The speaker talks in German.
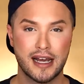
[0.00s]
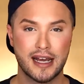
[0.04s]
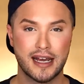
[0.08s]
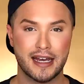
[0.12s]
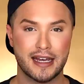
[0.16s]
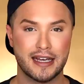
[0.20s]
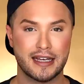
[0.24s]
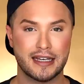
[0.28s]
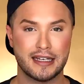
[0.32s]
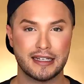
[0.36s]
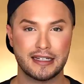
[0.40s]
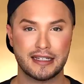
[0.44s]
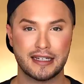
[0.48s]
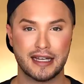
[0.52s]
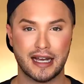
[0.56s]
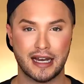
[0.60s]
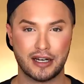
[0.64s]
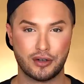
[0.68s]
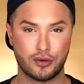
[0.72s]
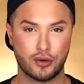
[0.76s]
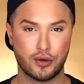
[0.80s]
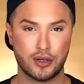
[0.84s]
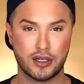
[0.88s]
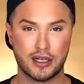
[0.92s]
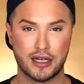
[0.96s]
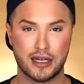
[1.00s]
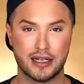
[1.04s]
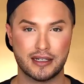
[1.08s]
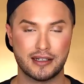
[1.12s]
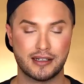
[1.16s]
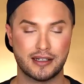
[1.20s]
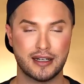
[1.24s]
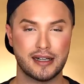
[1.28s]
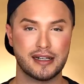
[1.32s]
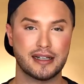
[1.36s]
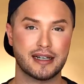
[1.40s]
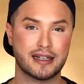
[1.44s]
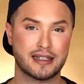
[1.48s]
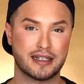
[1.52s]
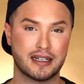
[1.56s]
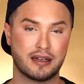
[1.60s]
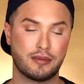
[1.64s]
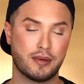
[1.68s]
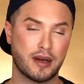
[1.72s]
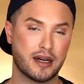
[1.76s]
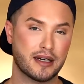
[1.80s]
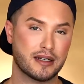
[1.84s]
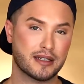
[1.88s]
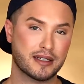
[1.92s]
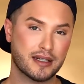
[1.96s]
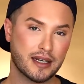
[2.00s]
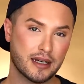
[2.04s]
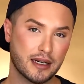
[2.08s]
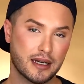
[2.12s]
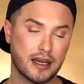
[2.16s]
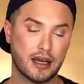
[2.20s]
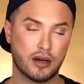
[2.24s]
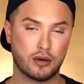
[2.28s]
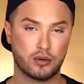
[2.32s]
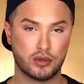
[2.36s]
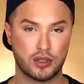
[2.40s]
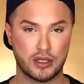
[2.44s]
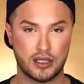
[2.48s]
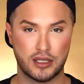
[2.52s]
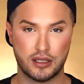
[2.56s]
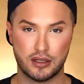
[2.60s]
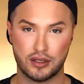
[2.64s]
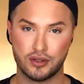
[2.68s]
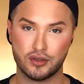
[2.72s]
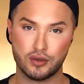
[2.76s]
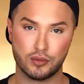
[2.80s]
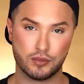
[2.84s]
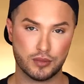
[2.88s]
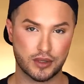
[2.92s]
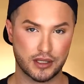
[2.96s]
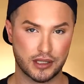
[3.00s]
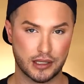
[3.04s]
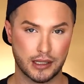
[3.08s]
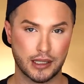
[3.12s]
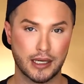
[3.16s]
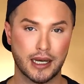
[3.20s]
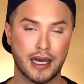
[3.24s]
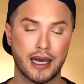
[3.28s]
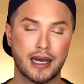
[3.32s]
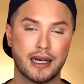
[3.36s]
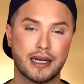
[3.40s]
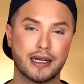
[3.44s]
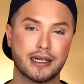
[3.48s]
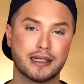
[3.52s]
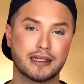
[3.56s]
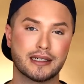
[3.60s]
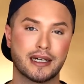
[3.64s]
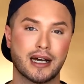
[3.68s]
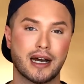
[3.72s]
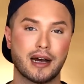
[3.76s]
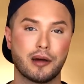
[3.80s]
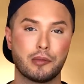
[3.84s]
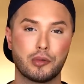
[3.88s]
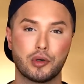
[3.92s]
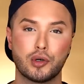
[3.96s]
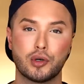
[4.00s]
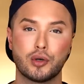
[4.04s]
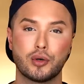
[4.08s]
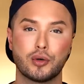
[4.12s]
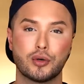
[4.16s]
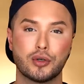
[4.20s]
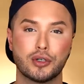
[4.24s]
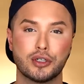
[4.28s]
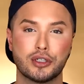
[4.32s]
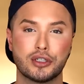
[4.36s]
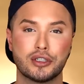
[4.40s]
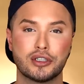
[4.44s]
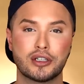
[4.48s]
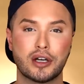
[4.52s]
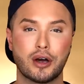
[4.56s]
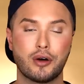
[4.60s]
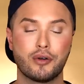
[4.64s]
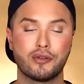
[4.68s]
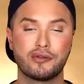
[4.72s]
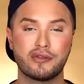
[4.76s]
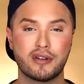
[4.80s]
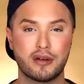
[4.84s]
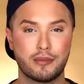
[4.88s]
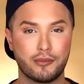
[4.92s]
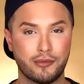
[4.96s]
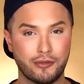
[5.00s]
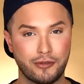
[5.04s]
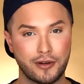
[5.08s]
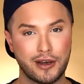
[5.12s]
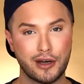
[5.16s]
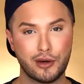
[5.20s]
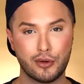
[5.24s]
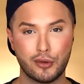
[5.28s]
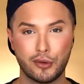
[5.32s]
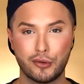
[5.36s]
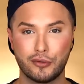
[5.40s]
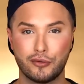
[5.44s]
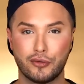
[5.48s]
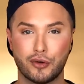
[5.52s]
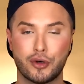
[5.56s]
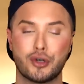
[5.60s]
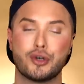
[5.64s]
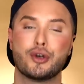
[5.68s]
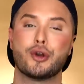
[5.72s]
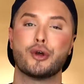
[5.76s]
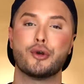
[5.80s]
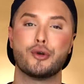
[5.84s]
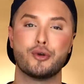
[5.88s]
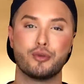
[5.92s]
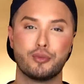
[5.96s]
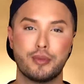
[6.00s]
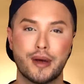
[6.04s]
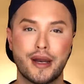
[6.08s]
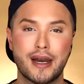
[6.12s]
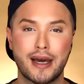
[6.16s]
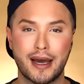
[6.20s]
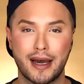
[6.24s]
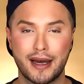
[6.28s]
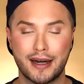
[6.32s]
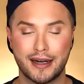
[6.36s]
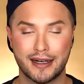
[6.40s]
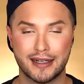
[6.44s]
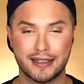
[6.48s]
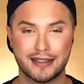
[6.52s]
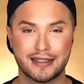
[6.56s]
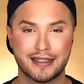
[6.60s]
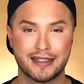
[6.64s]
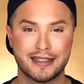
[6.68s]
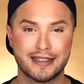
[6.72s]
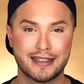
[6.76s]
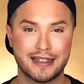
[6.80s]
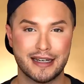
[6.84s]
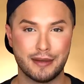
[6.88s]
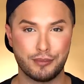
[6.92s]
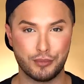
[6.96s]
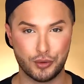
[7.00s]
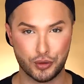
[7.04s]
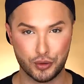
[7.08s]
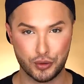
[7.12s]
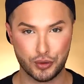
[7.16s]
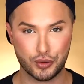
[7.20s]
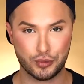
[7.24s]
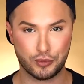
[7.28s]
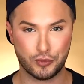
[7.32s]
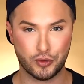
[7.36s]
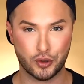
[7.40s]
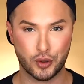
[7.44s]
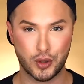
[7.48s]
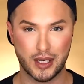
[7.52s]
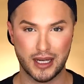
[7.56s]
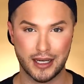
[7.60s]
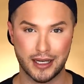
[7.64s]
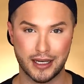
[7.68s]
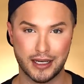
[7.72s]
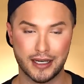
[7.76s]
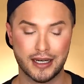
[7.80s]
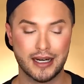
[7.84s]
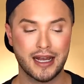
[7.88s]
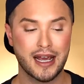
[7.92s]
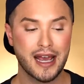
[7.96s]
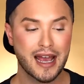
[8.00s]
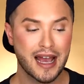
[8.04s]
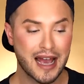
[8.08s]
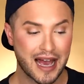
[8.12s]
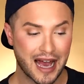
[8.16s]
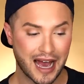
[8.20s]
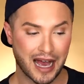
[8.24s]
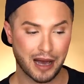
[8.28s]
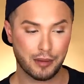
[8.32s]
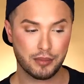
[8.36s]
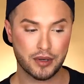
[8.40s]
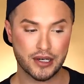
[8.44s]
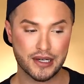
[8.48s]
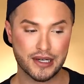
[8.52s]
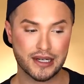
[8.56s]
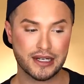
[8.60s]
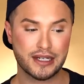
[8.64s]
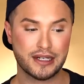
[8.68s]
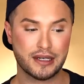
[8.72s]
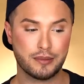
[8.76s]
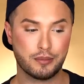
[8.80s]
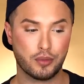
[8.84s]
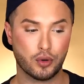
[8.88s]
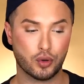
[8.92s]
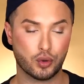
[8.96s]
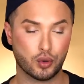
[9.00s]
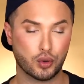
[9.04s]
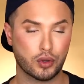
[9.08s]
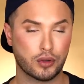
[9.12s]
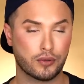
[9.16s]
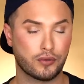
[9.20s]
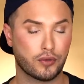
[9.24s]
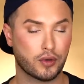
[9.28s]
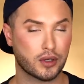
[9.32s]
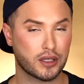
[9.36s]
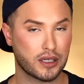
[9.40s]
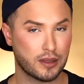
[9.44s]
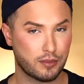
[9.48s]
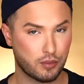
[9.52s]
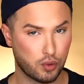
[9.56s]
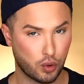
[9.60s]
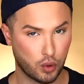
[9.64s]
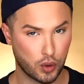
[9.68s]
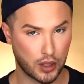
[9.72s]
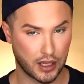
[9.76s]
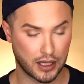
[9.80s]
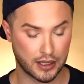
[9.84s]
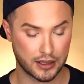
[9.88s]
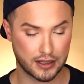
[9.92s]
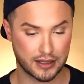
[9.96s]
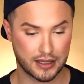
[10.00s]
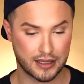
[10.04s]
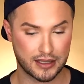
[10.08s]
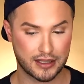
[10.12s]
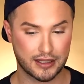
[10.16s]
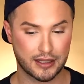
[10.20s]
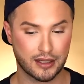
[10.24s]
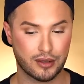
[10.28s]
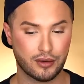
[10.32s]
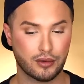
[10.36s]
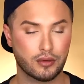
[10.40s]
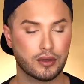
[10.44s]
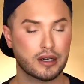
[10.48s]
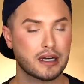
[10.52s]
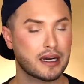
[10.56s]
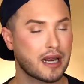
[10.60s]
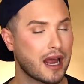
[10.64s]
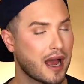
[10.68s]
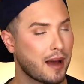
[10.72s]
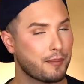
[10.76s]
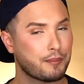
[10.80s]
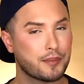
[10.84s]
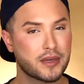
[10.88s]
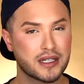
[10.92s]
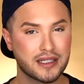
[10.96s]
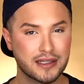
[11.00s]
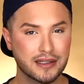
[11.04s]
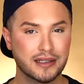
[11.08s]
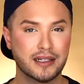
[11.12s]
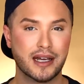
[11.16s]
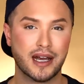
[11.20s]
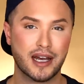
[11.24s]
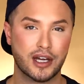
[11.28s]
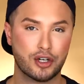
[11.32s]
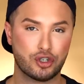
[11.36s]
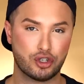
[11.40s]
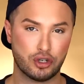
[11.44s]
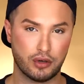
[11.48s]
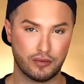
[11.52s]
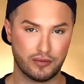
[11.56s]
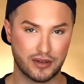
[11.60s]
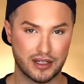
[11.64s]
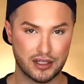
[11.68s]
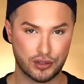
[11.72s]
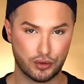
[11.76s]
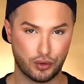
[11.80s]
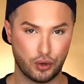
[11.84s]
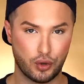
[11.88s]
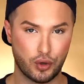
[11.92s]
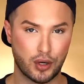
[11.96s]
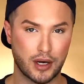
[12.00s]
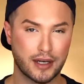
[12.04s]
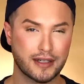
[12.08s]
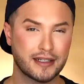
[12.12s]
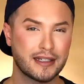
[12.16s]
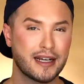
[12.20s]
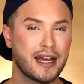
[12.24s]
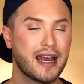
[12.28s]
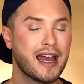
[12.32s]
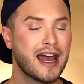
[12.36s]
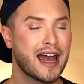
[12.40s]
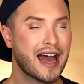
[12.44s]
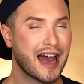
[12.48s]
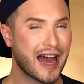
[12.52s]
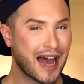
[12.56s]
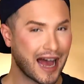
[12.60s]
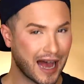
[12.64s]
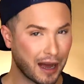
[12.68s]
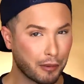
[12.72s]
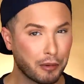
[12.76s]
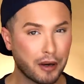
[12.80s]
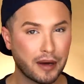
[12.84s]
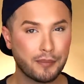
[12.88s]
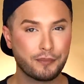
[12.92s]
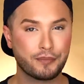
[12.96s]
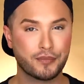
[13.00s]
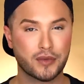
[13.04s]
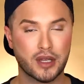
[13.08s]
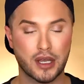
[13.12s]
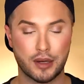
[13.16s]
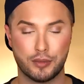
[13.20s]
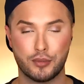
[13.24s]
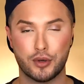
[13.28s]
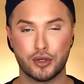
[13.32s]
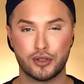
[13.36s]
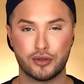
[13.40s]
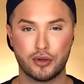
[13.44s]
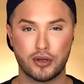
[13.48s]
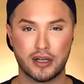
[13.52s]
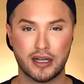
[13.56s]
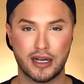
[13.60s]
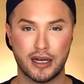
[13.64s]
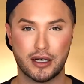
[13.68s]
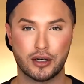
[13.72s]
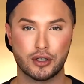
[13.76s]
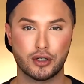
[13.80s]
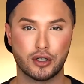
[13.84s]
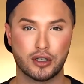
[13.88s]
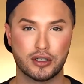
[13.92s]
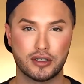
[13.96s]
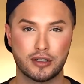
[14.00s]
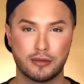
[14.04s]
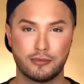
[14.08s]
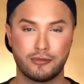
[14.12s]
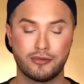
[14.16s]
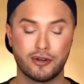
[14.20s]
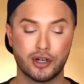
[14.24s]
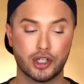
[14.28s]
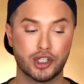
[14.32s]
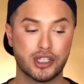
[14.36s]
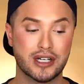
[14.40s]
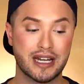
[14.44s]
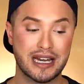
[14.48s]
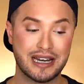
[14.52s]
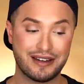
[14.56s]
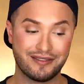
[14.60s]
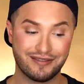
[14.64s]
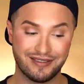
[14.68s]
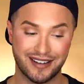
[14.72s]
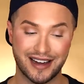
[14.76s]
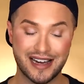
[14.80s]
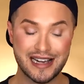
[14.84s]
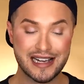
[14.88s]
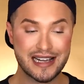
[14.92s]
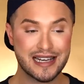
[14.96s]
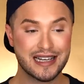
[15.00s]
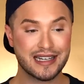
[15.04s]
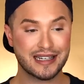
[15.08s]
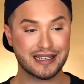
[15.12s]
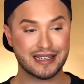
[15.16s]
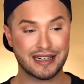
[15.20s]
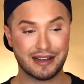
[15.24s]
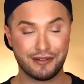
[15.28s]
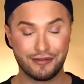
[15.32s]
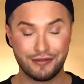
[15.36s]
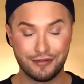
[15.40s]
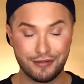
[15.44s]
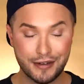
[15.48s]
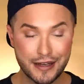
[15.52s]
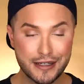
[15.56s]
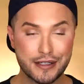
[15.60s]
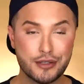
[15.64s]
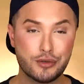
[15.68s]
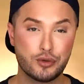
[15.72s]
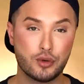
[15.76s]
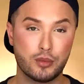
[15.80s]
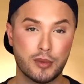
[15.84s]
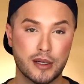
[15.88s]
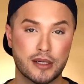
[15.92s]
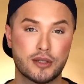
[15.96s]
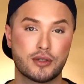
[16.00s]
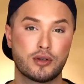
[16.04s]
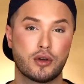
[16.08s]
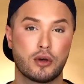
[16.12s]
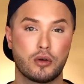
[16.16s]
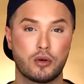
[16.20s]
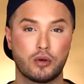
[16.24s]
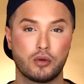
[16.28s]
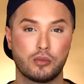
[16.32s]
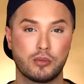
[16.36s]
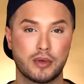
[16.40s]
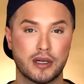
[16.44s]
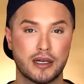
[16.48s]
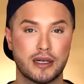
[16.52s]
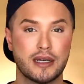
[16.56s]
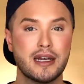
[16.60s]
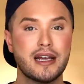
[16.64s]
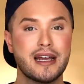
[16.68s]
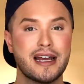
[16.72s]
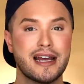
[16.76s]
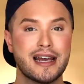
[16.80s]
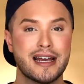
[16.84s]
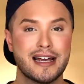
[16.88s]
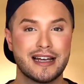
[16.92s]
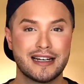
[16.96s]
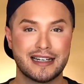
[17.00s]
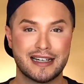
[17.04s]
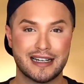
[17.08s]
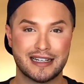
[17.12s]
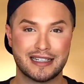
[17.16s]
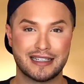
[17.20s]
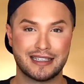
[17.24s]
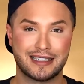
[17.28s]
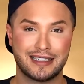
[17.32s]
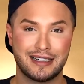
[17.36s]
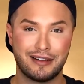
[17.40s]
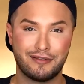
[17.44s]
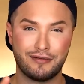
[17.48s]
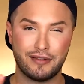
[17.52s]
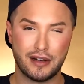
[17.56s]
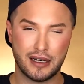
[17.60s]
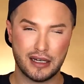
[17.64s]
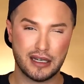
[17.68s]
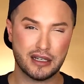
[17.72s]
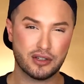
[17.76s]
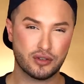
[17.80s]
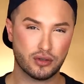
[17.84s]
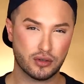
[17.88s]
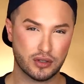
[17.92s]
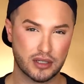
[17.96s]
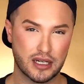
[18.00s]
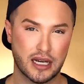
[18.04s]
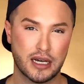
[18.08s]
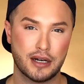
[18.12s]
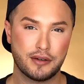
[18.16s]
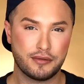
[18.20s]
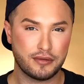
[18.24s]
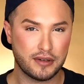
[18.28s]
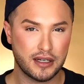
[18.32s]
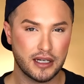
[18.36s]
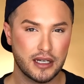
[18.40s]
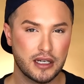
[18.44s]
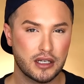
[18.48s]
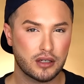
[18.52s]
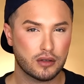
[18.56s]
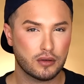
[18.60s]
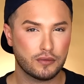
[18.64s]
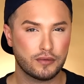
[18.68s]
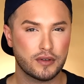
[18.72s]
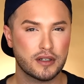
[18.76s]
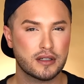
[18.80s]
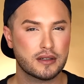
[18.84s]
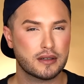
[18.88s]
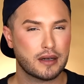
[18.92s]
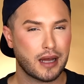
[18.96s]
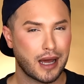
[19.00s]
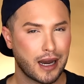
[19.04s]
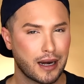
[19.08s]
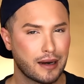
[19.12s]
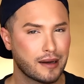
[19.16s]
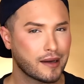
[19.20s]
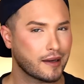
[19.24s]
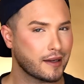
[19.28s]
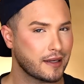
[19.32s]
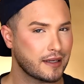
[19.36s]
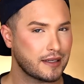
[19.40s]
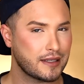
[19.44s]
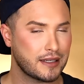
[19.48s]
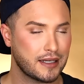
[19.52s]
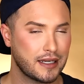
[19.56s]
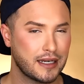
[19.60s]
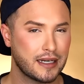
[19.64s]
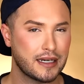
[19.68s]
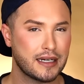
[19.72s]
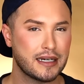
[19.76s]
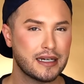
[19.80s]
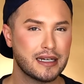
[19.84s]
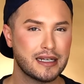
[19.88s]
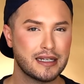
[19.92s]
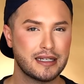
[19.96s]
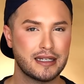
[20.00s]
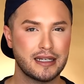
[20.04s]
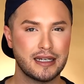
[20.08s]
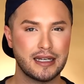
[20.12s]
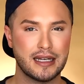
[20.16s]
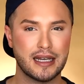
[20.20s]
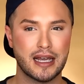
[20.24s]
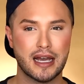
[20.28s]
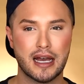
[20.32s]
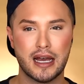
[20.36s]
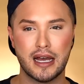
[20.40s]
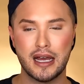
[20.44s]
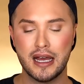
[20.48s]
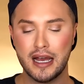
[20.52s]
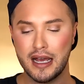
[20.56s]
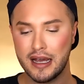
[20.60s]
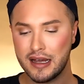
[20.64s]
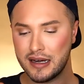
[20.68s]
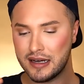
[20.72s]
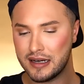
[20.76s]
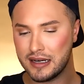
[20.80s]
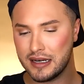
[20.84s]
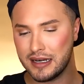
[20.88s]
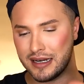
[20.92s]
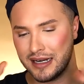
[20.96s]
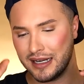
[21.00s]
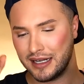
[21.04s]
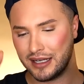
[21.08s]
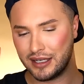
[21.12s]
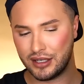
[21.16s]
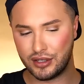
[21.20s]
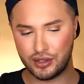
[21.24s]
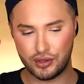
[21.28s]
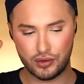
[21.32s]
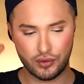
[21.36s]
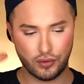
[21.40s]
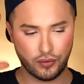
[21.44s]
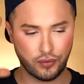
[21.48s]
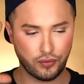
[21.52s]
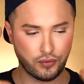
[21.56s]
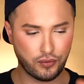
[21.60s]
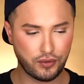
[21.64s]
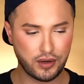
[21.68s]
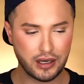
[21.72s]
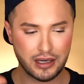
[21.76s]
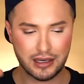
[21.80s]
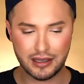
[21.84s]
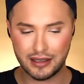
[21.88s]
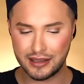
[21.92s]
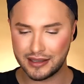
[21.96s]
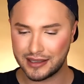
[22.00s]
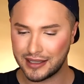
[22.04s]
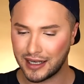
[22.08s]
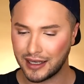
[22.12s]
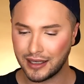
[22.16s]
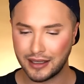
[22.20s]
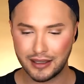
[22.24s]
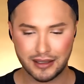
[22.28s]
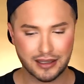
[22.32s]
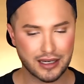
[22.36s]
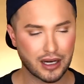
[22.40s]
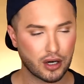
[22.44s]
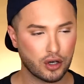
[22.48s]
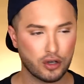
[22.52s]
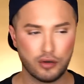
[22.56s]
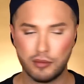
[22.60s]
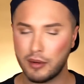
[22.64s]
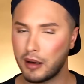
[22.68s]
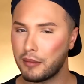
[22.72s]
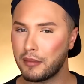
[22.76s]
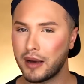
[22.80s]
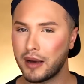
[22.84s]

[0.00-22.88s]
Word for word: Ich hatte euch ja erzählt, dass ich meine Skincare-Routine so ein bisschen geändert habe und auf Empfehlung von Lubella, einer ganz, ganz lieben YouTube-Kollegin, habe ich die Produkte von Jepoda getestet und ihr habt mit Sicherheit schon was gehört. Aber ich möchte euch gerne trotzdem vorstellen, weil ich der festen Überzeugung bin, dass wenn ihr so seid wie ich, und wir sind alle recht ähnlich, ihr nicht so viele Gedanken darüber